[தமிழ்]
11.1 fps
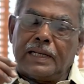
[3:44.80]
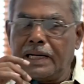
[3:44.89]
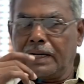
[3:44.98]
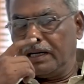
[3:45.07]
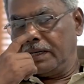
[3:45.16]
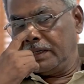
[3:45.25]

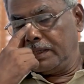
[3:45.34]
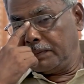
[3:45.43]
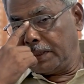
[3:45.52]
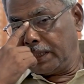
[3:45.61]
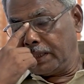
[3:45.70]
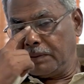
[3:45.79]
நாங்கள் இந்த
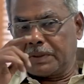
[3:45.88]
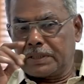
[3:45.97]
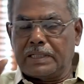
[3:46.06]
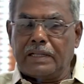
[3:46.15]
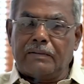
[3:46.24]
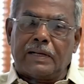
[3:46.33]
மாதிரி இந்த
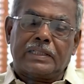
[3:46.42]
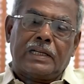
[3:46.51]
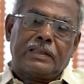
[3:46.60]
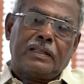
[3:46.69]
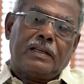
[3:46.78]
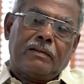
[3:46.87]
பிரச்சனை
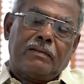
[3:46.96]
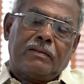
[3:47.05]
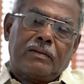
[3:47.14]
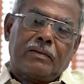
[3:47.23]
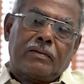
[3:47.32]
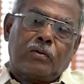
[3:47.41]
வாட்சாத்தி
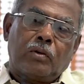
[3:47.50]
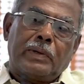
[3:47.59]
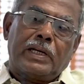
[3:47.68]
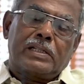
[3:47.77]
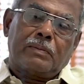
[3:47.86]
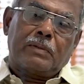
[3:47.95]

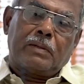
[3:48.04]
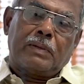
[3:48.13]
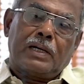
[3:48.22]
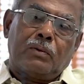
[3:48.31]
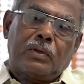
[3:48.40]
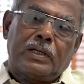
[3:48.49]
கொடுமைகள்
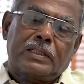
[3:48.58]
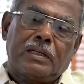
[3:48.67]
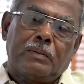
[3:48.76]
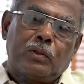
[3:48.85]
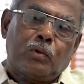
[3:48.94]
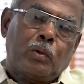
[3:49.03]
சம்பந்தமாக
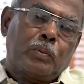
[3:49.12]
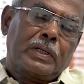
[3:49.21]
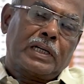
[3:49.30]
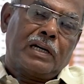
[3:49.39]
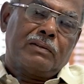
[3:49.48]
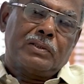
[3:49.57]
உங்களிடத்தில் மனு
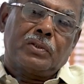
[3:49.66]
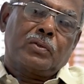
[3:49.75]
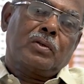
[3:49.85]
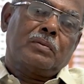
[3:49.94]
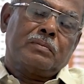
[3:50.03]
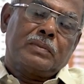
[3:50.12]
கொடுப்பதற்காக
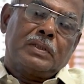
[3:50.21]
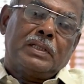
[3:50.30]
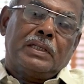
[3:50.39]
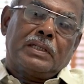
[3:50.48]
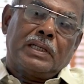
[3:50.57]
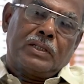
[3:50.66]
வந்திருக்கிறோம்
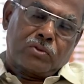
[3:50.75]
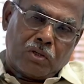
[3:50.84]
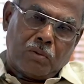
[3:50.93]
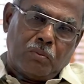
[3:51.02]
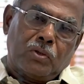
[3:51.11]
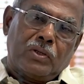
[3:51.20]
என்று
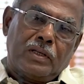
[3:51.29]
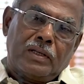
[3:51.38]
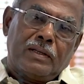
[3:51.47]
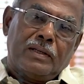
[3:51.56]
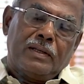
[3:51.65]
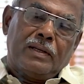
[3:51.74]
சொன்னபோது
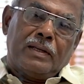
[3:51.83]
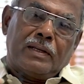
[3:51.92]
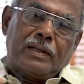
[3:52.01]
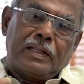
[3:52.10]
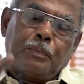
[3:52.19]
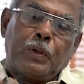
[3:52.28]

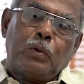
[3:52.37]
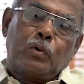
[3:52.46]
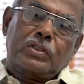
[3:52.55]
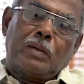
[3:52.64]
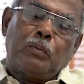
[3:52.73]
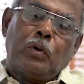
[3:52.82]
இப்படி
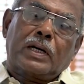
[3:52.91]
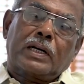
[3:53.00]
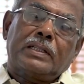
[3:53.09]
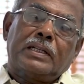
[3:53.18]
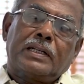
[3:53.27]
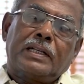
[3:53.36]
ஒரு சம்பவம்
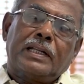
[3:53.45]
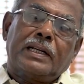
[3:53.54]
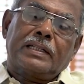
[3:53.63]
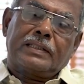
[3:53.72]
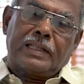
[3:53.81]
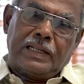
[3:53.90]
நடந்திருக்கிறதே
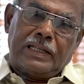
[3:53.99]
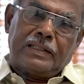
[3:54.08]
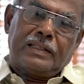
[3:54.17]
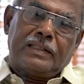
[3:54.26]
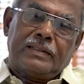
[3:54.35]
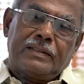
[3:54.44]
எனக்கு
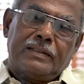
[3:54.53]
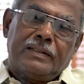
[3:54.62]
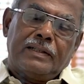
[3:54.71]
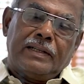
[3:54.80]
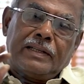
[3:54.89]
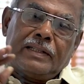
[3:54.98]
தெரியாது
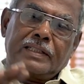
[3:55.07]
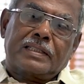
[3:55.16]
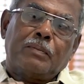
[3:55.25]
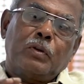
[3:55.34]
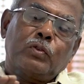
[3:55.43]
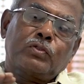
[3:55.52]
இந்த
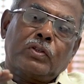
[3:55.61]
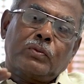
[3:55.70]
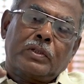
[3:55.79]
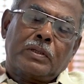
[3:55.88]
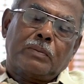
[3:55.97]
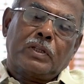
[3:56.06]

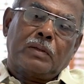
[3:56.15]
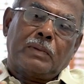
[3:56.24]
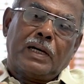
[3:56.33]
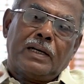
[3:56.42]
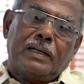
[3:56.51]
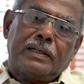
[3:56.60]
சம்பவம்
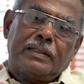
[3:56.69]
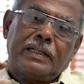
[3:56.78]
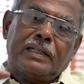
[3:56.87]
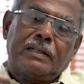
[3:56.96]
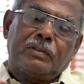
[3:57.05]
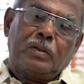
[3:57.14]
சம்பந்தமாக
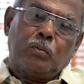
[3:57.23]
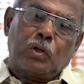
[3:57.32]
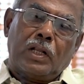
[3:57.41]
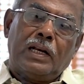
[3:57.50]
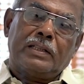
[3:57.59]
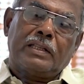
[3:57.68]
என்கிட்ட வந்து
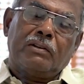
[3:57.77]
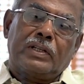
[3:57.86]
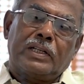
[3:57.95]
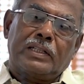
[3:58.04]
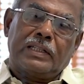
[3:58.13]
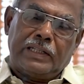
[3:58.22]
முதல்ல
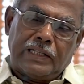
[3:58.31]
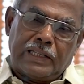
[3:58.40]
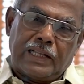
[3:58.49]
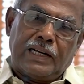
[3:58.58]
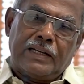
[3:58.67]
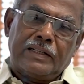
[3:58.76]
தெரிவிக்கிறது
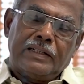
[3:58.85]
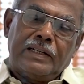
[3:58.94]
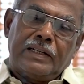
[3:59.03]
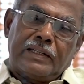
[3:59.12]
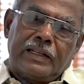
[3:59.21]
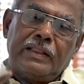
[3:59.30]
நீங்கள் தான்
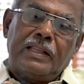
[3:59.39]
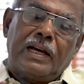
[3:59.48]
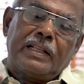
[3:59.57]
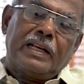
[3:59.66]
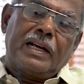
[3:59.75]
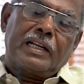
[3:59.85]
எந்த
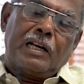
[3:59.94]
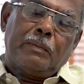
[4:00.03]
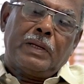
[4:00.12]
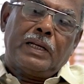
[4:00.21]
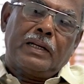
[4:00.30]
அதிகாரிகளுமே